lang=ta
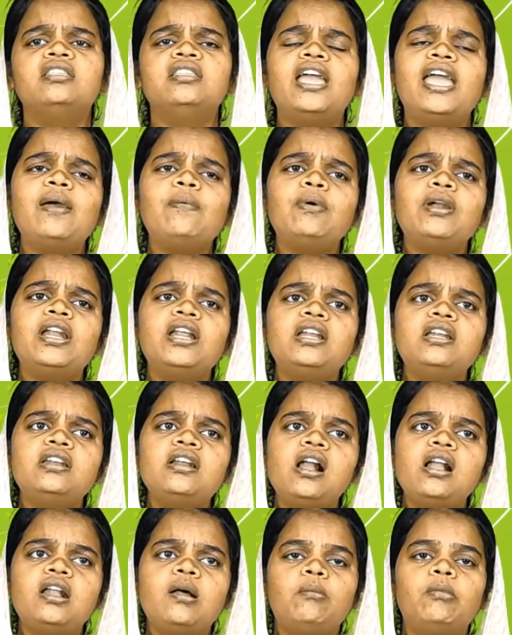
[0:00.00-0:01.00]
தேவன்
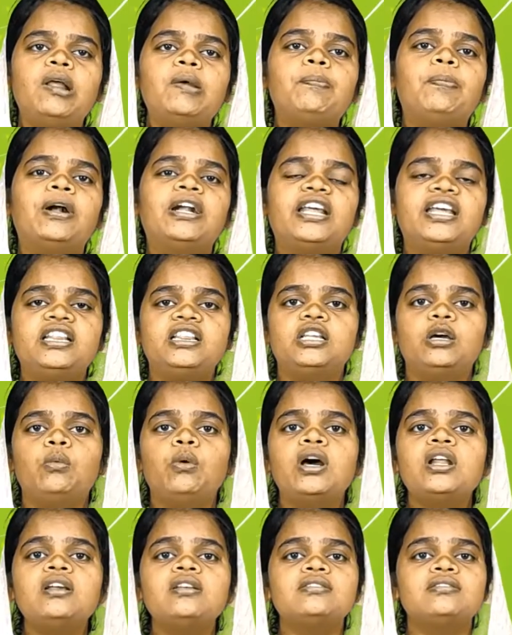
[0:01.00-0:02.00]
என்றால் நம்மளை
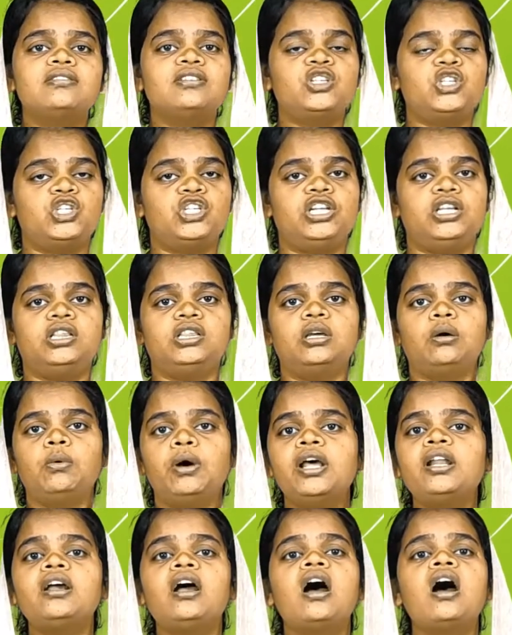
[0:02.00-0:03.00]
படைத்தவர்
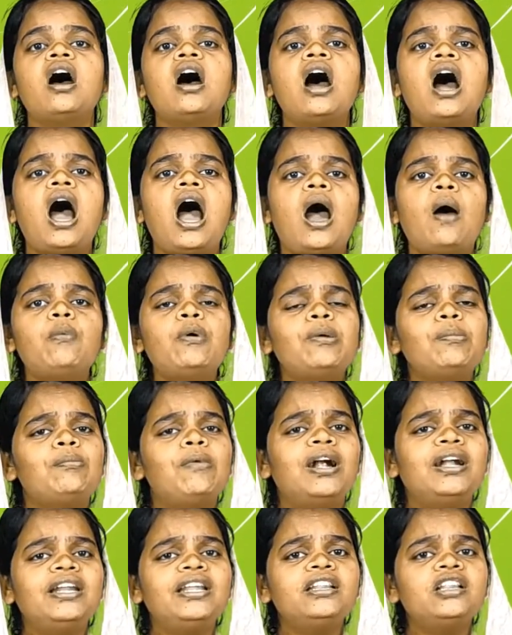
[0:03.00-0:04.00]
சிருஷ்டித்தவர் அவர்
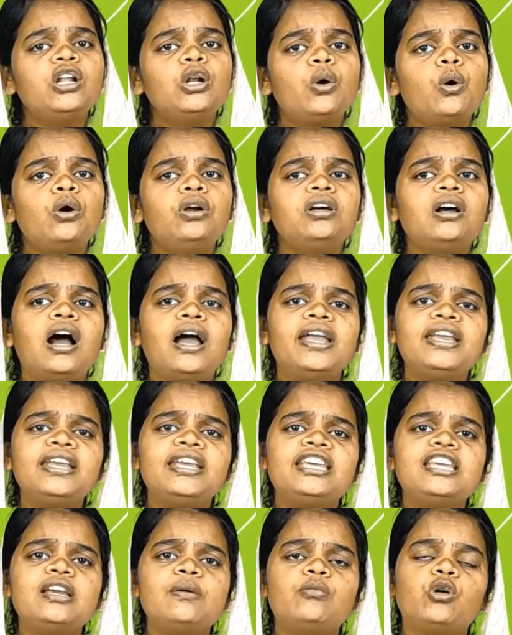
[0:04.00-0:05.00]
மனிதனோடு
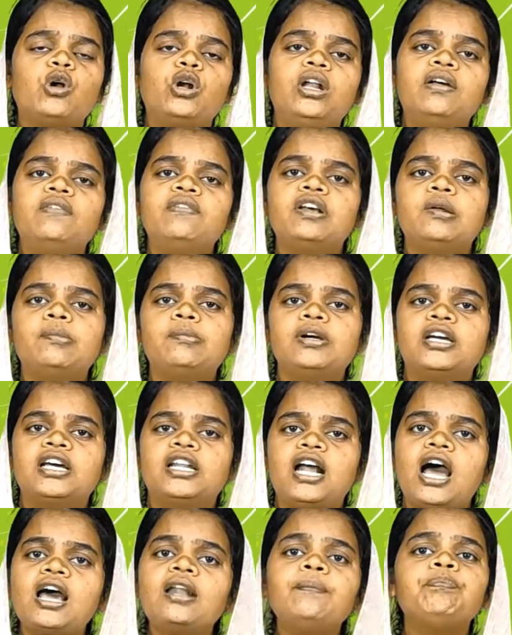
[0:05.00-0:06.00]
ஐக்கியம் கொள்ள
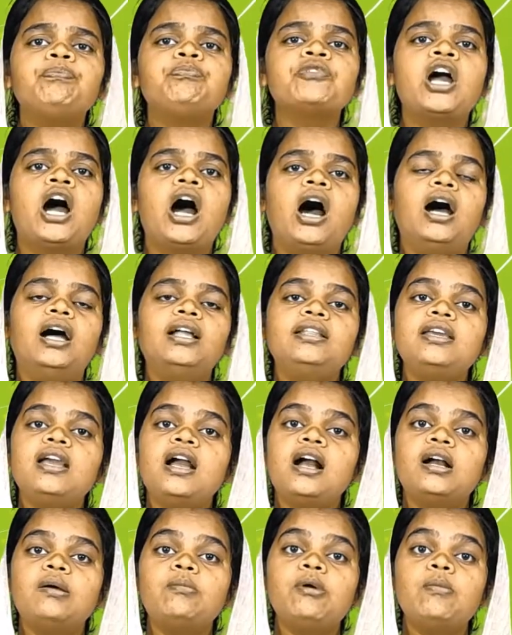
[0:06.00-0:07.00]
விரும்புகிறார்
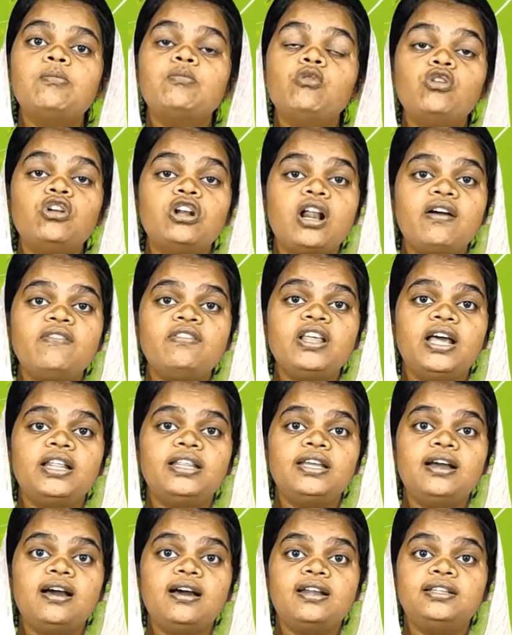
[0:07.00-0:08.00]
ஆதியாகமாக மூன்றாவது
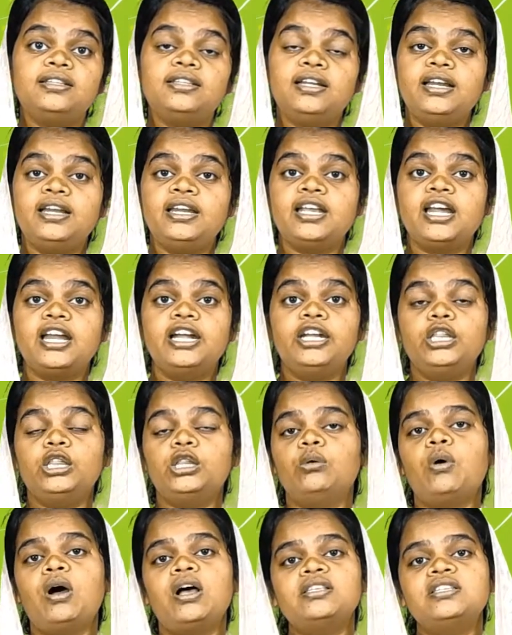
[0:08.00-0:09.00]
அதிகாரத்தில் நீங்கள்
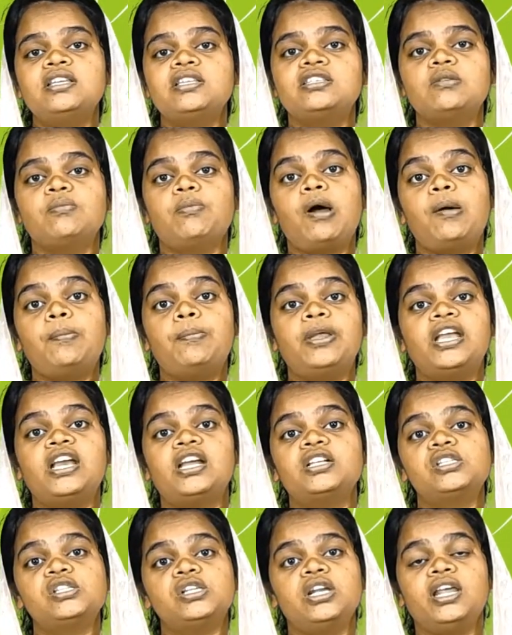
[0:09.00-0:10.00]
எடுத்து வாசித்து
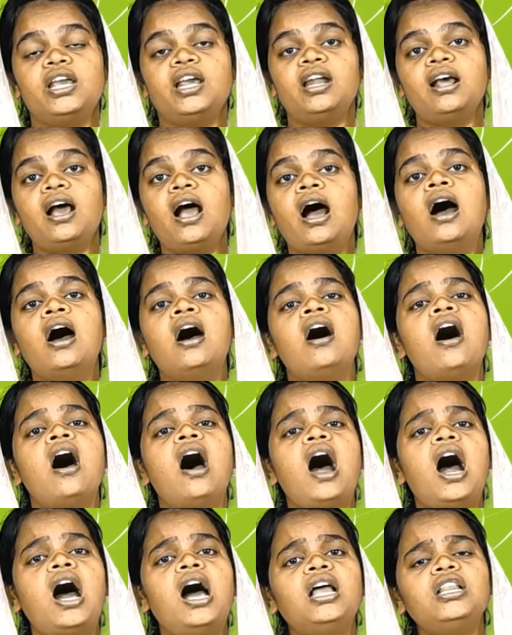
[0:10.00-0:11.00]
பார்ப்பீங்கன்னு சொன்னீங்கன்னா
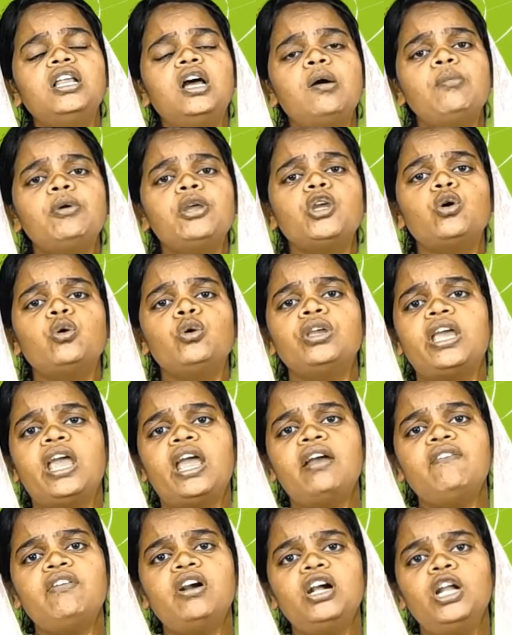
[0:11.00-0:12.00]
ஆதாமையும்
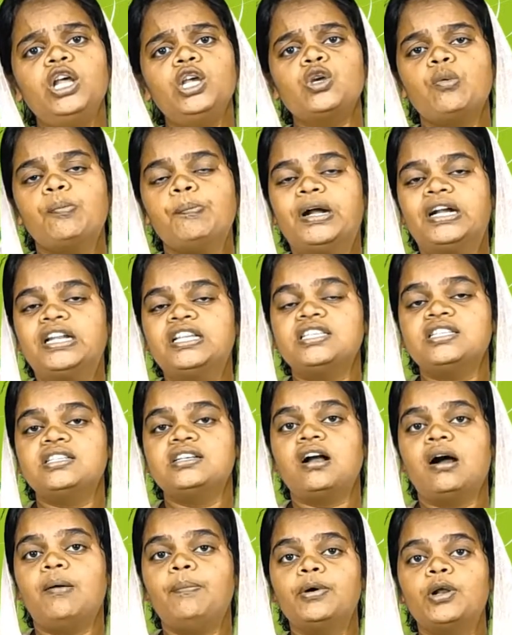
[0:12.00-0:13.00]
ஏவாளையும்
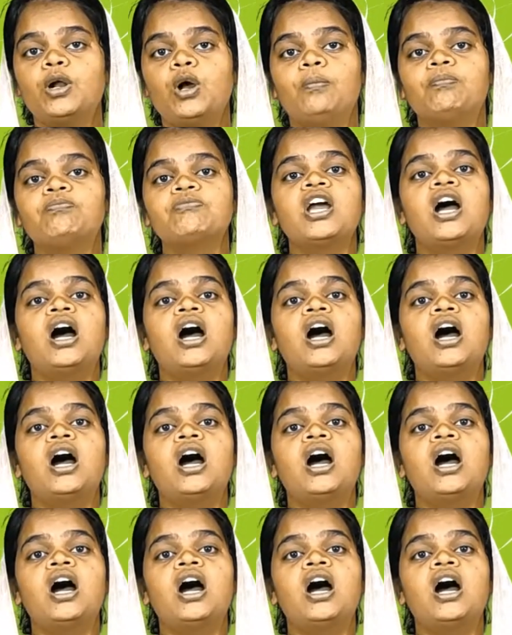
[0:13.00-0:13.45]
படைச்சதுக்கு அப்புறம்